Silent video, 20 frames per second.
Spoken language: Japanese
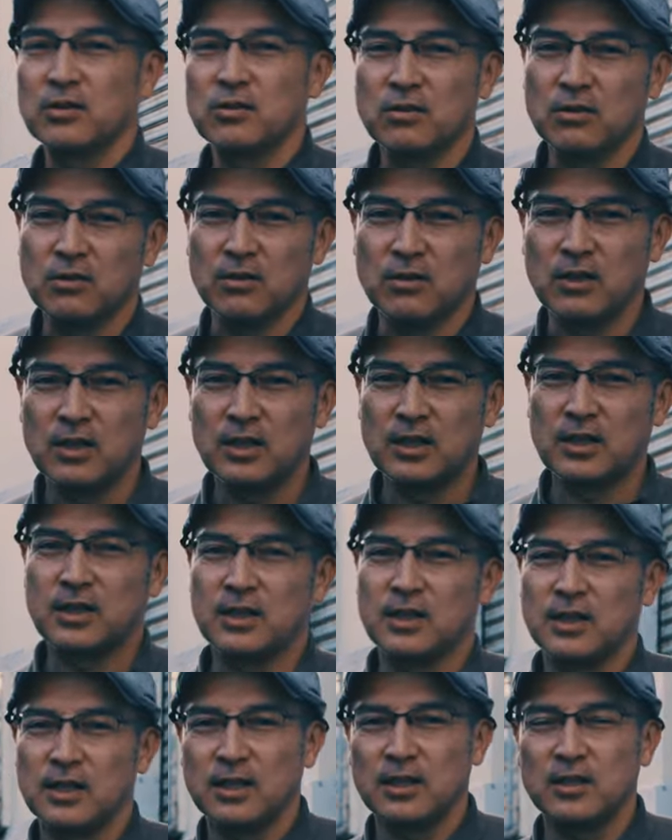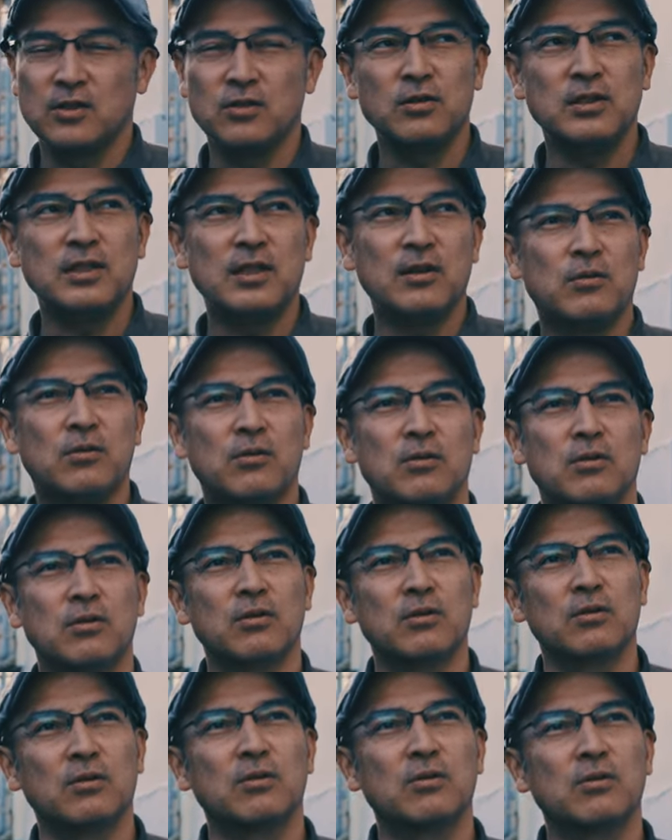ど、はい、非常にね
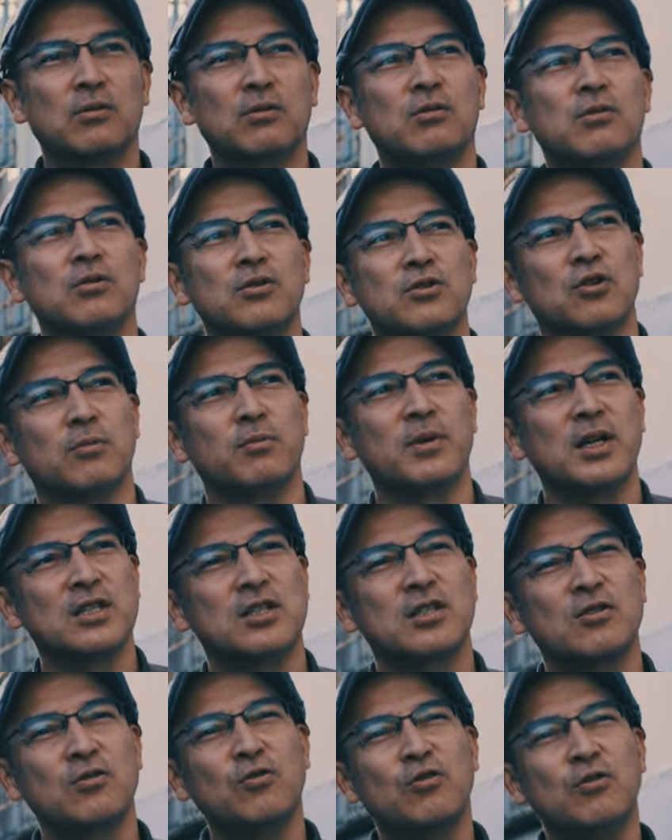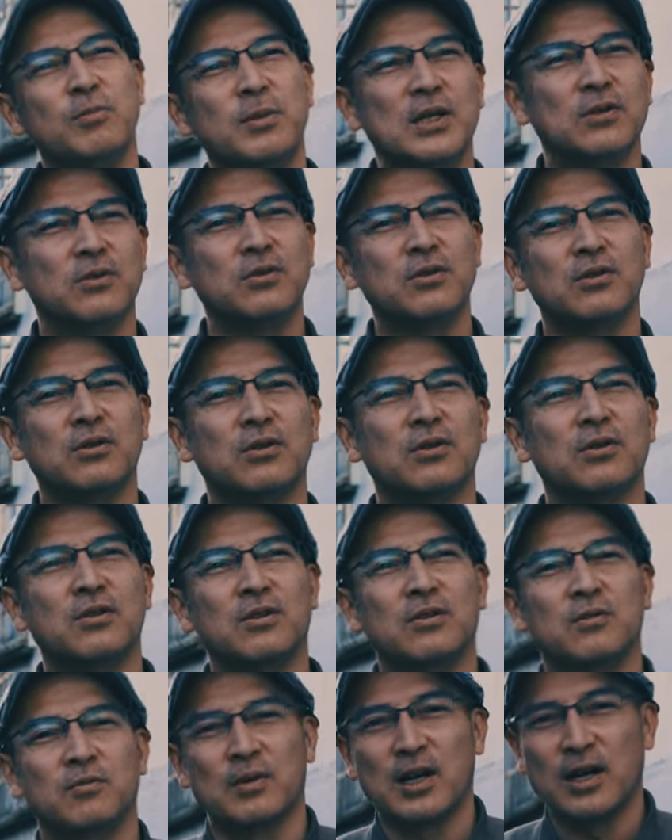こう工場町工場
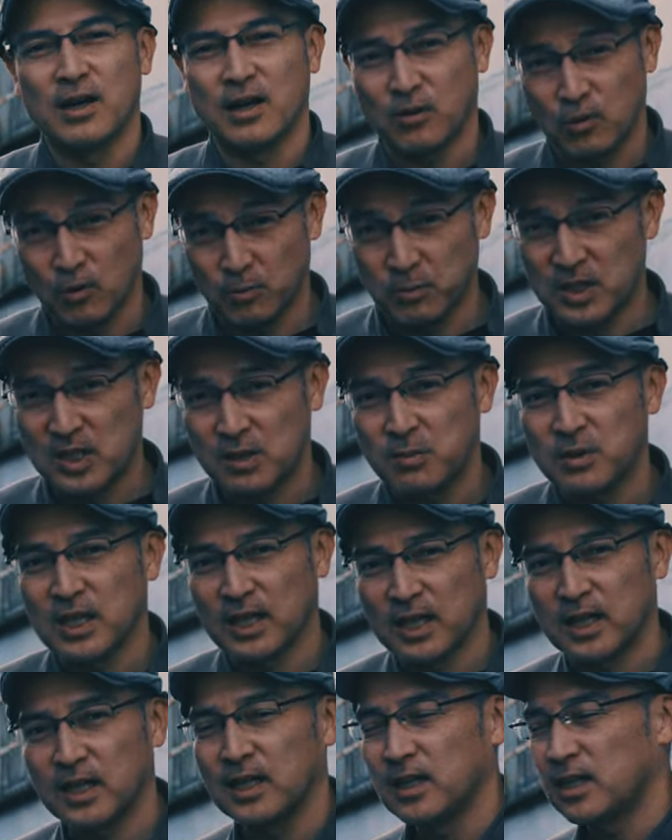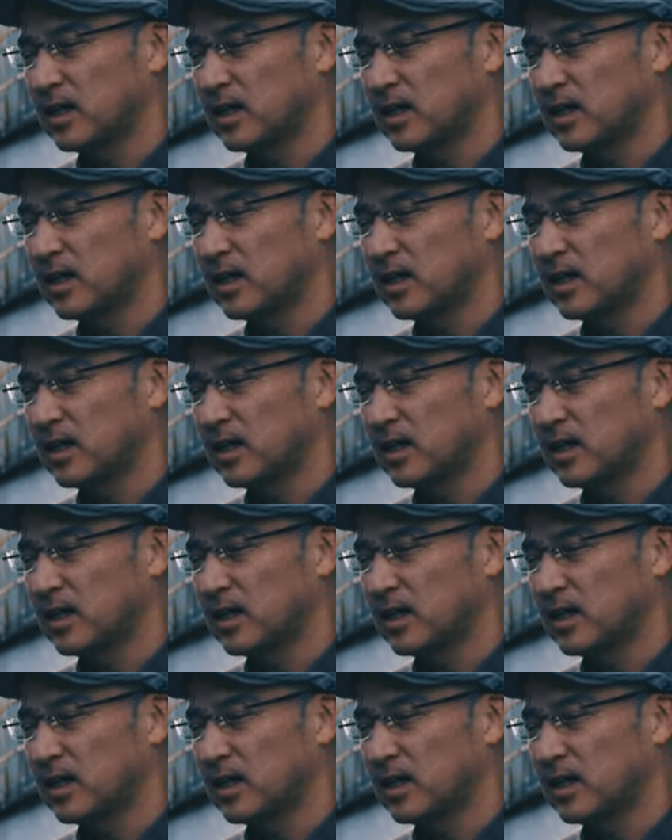の、まあ、こう道みたいなね、